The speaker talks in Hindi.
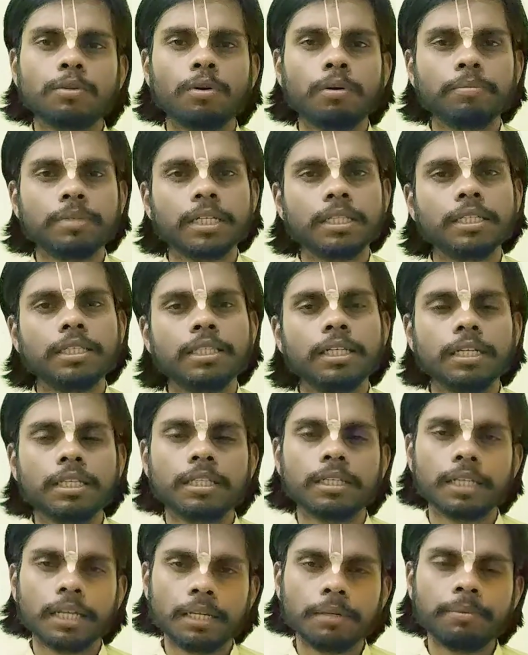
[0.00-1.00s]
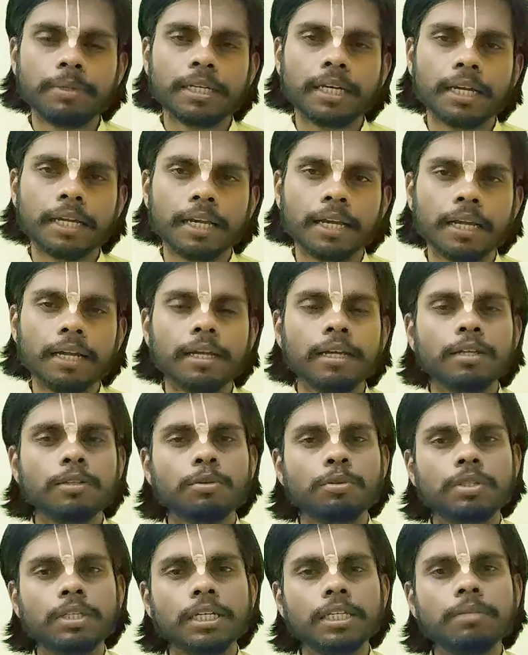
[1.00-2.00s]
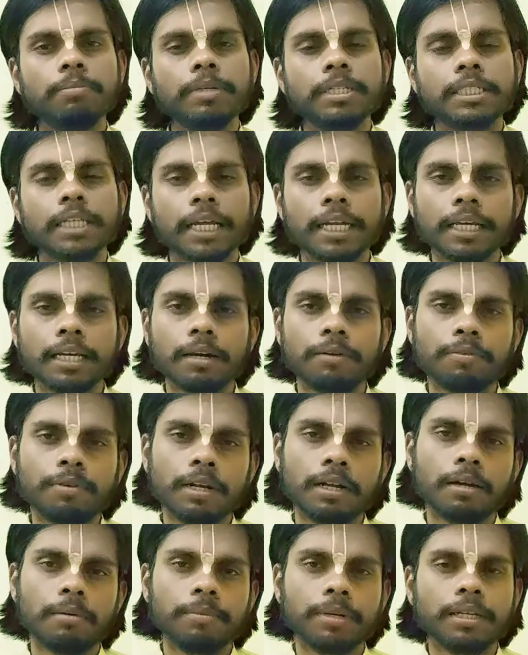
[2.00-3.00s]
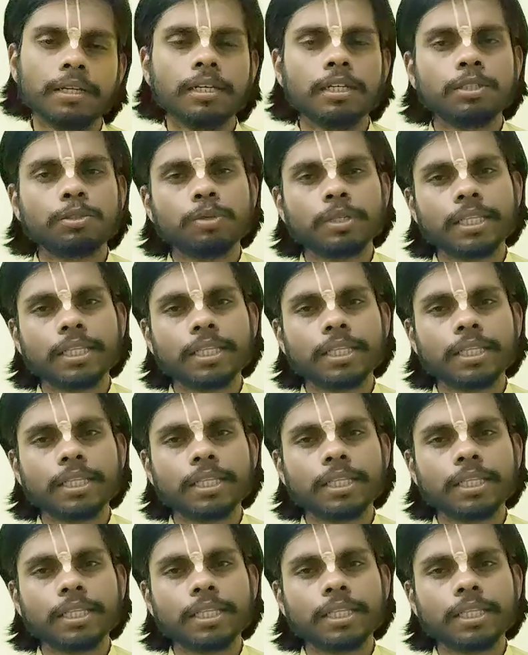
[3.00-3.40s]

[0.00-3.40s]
तो हम यदि तीर्थ नहीं भी गए हैं तो तीर्थ में जाने का फल हमें